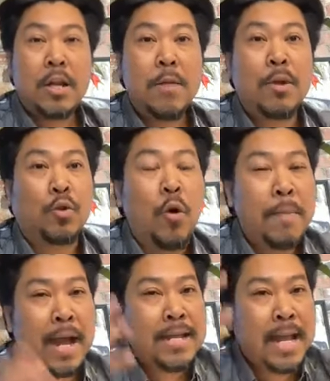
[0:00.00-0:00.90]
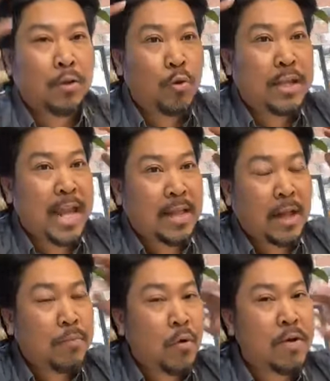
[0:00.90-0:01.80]
Chứ nếu mà tôi bà nha tôi che
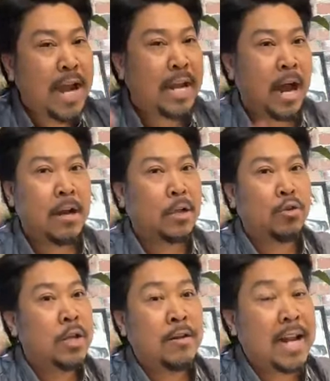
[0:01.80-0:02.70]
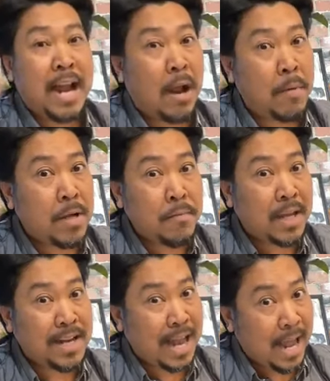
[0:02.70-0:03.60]
tóc đồ này nọ là tôi nhìn ra nó không có giống
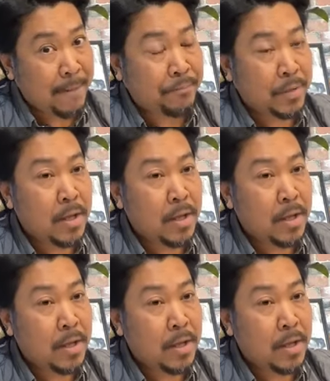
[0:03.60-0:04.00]
Việt Nam,